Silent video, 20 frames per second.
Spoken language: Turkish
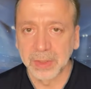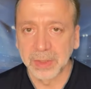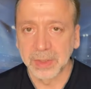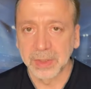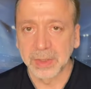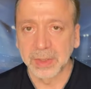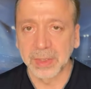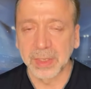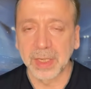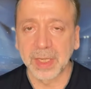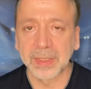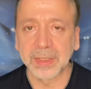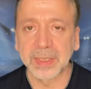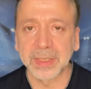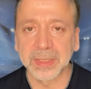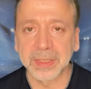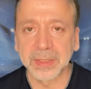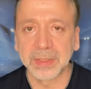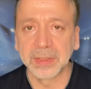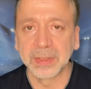E,
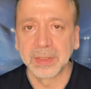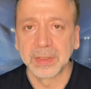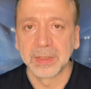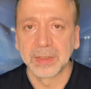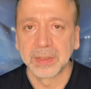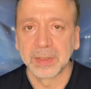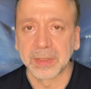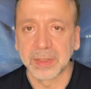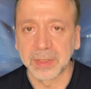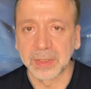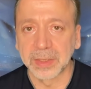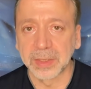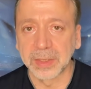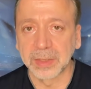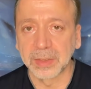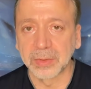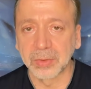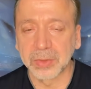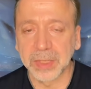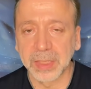herkesin e,
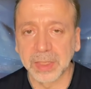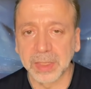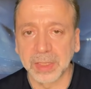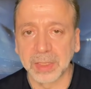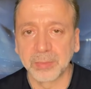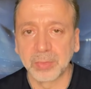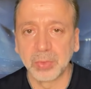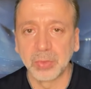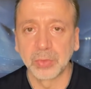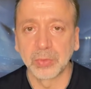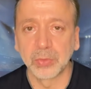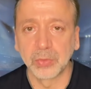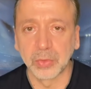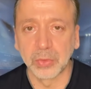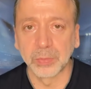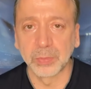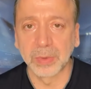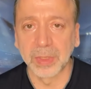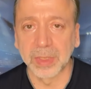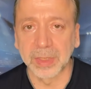özellikle büyük
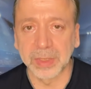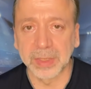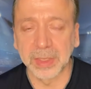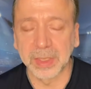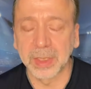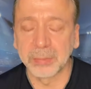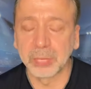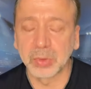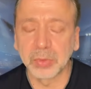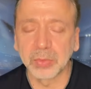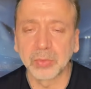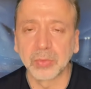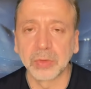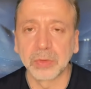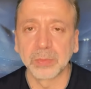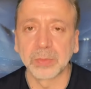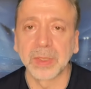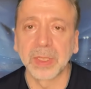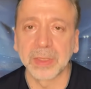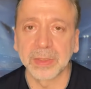kulüplerde, bütün
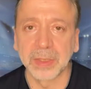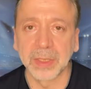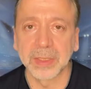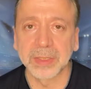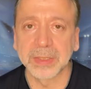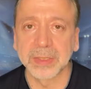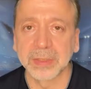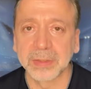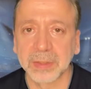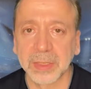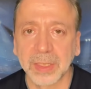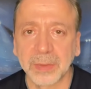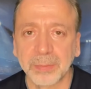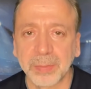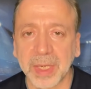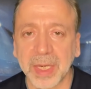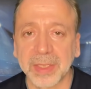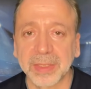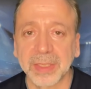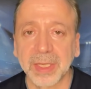kulüplerde aslında
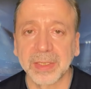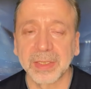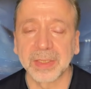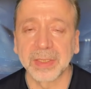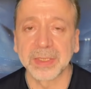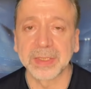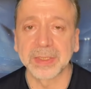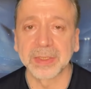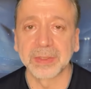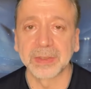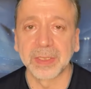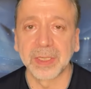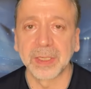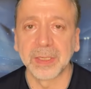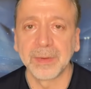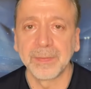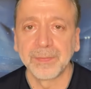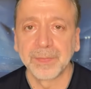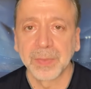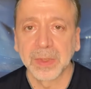perde
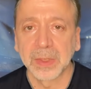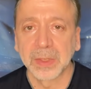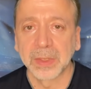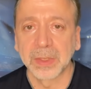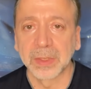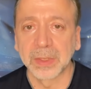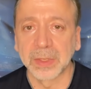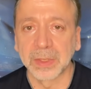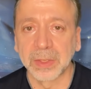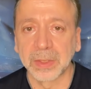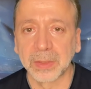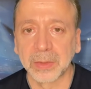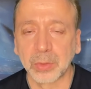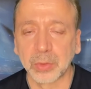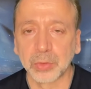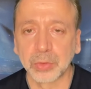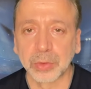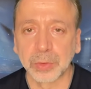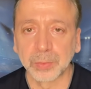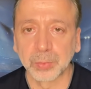arkasında e,
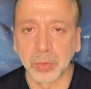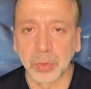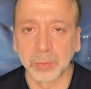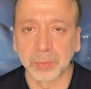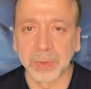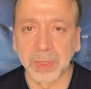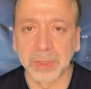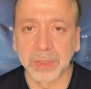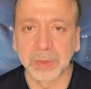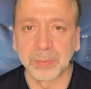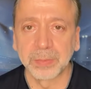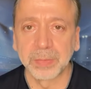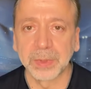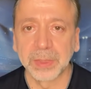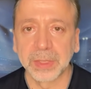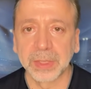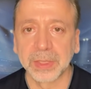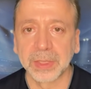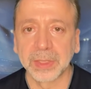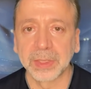oturup toplanıp
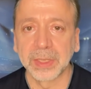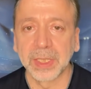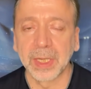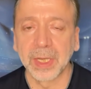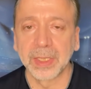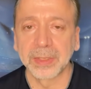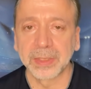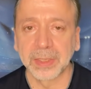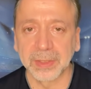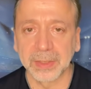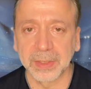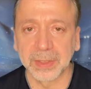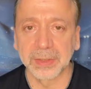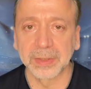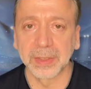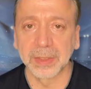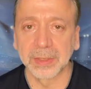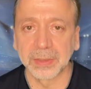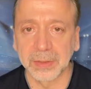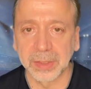
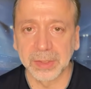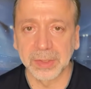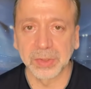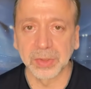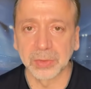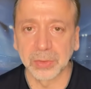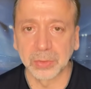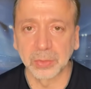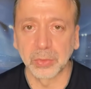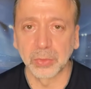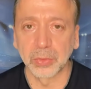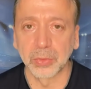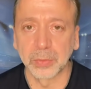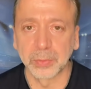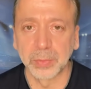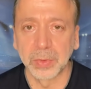eteklerindeki taşı döküp